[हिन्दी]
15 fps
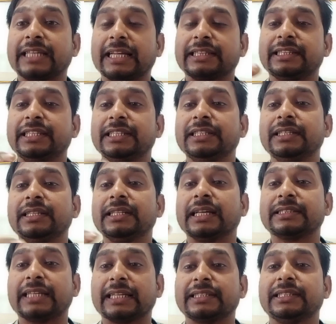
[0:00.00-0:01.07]
सात दिन या
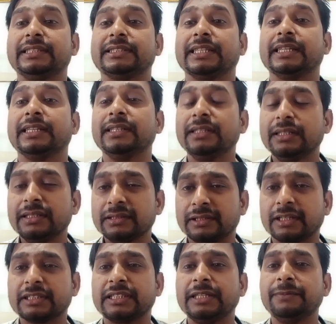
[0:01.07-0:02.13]
सात से
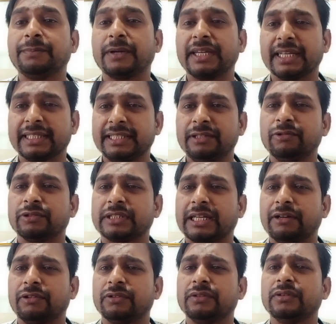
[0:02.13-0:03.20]
दस दिन पर एक दिन होता
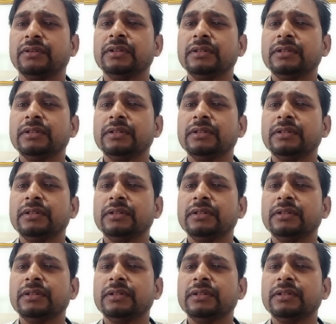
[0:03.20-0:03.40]
हो